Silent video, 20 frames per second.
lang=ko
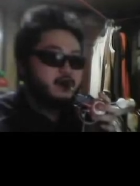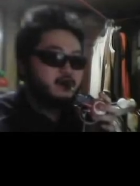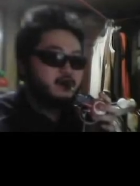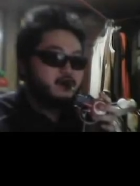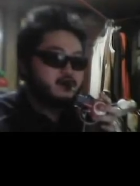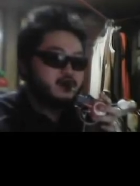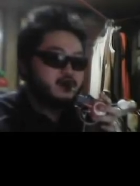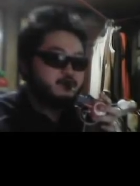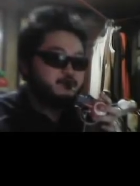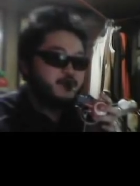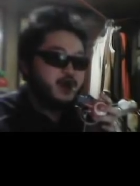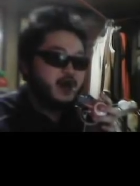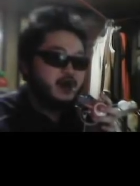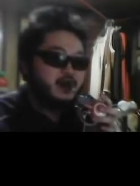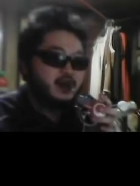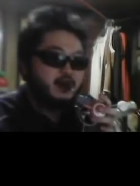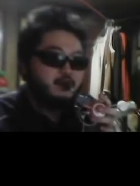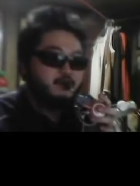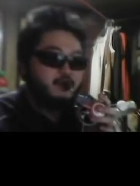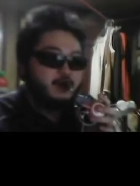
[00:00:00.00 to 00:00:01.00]
어,
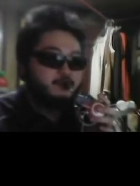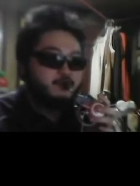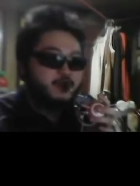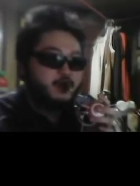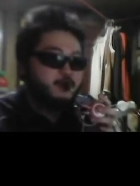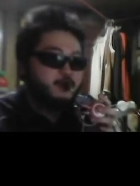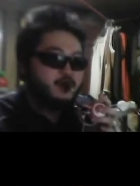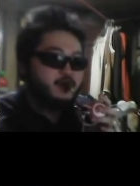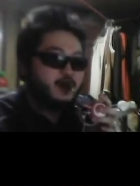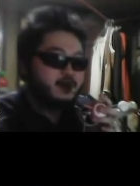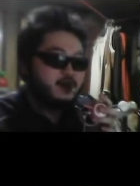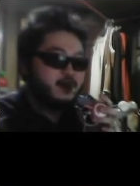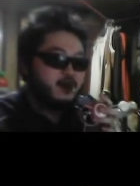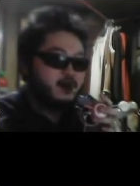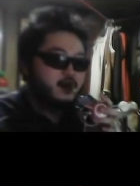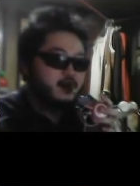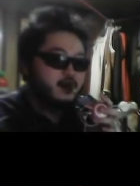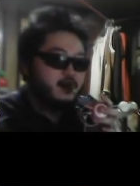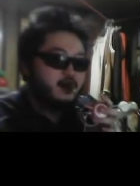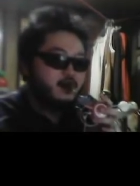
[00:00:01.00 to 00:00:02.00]
스파링만 몇 번
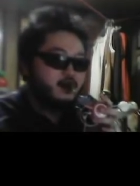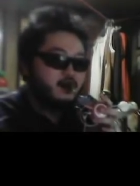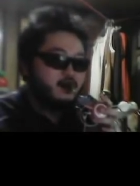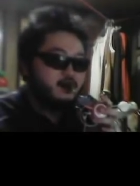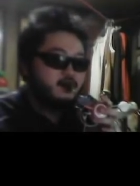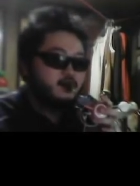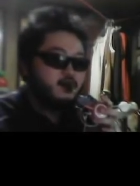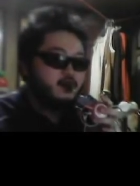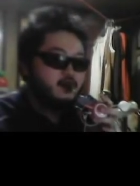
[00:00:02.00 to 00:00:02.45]
하다가